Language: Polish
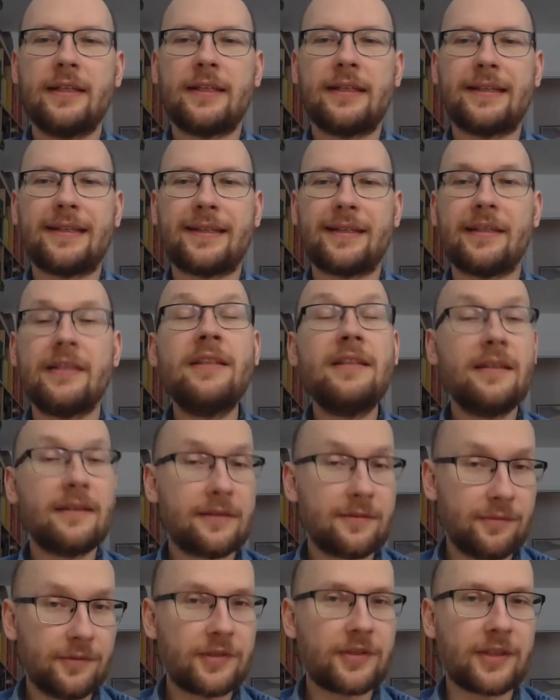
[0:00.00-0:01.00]
e, i
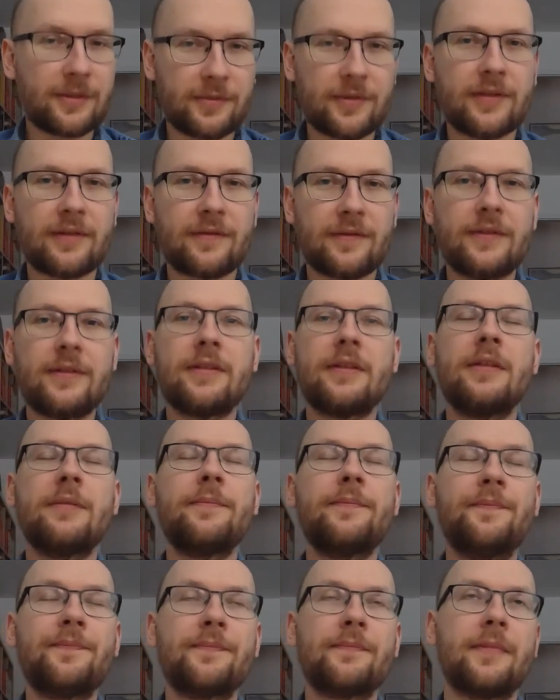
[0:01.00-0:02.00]
niesłuszne przede
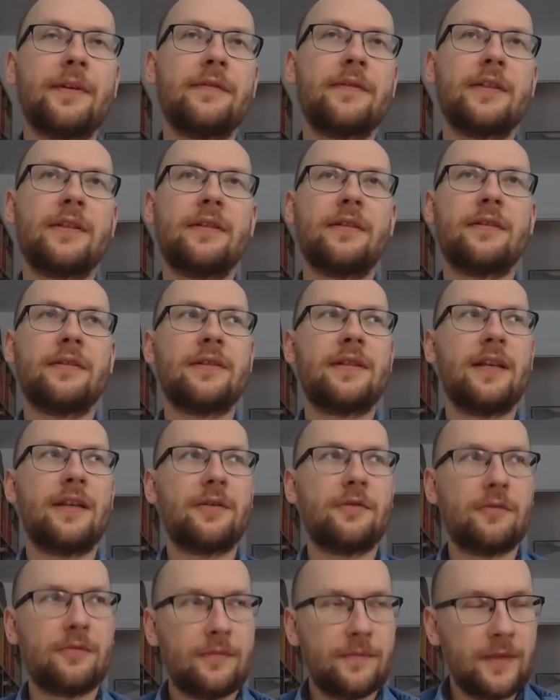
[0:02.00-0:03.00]
wszystkim pewnego
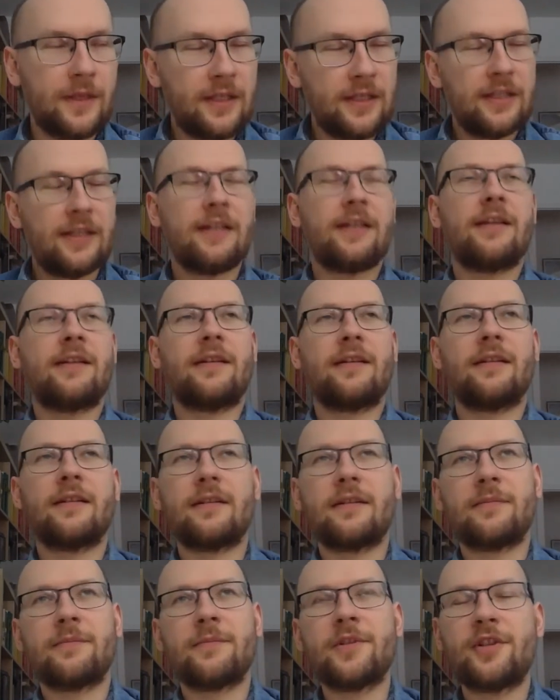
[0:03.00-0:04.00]
rodzaju
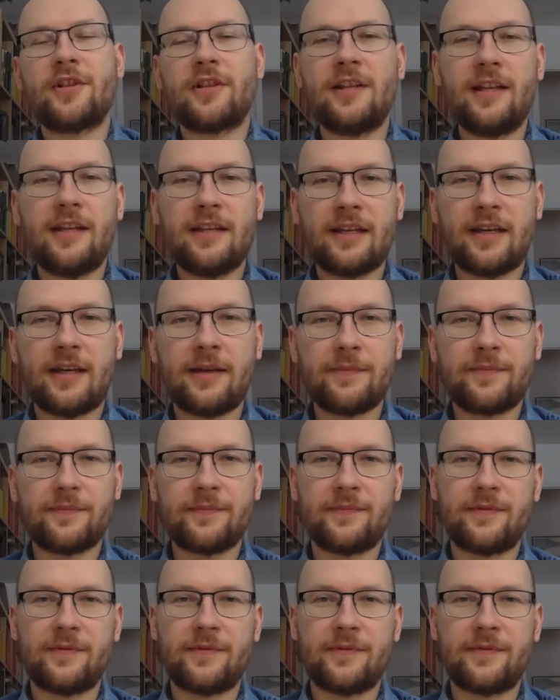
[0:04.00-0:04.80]
e, myślenia,